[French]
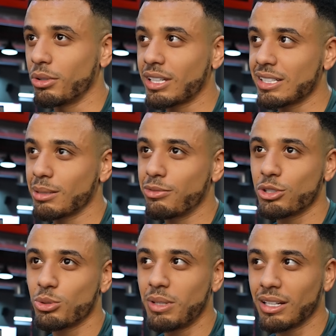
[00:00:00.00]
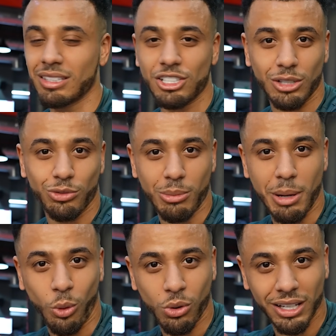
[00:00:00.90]
Mais en tout cas, ça me fait du bien déjà de voir
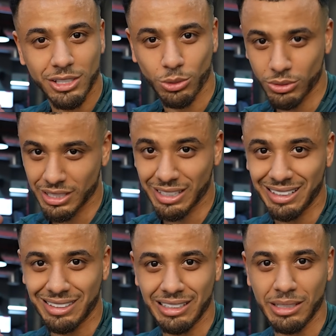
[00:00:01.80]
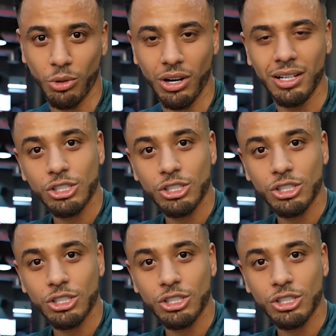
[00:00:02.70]
ma progression ces quatre derniers mois.